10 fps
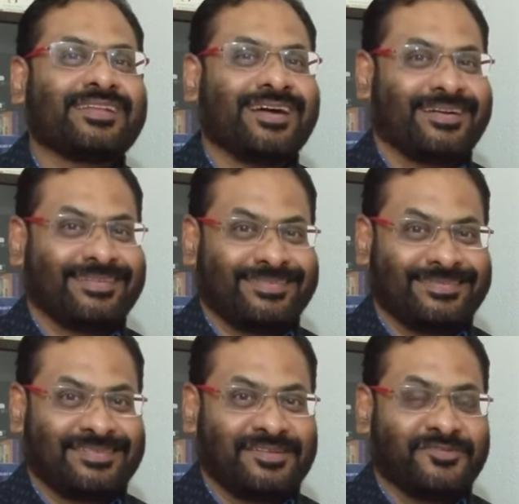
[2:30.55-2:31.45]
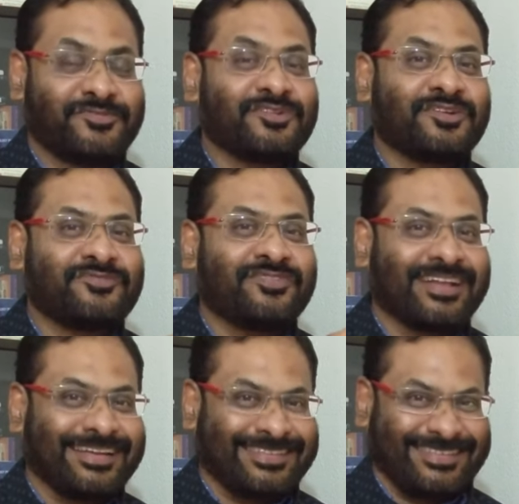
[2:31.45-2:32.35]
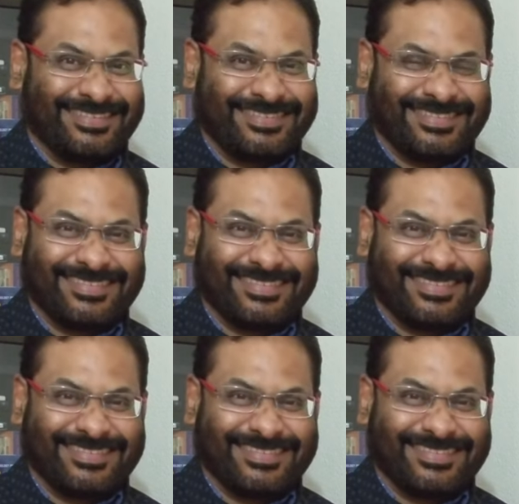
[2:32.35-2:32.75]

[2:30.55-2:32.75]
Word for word: royal garden full of variety?